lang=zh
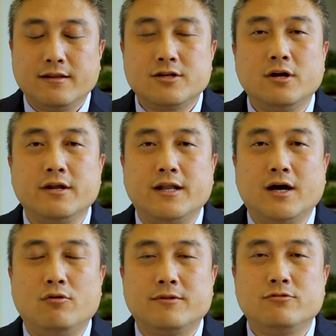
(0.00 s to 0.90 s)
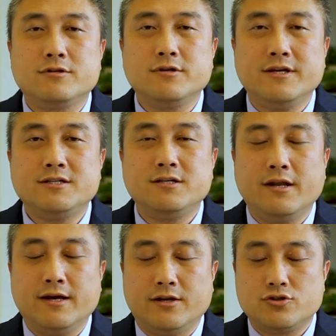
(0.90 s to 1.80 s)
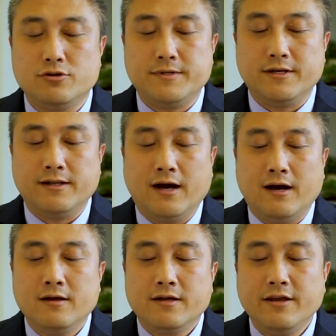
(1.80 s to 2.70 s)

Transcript: 在这里呢，我们做这一系列的视频呢，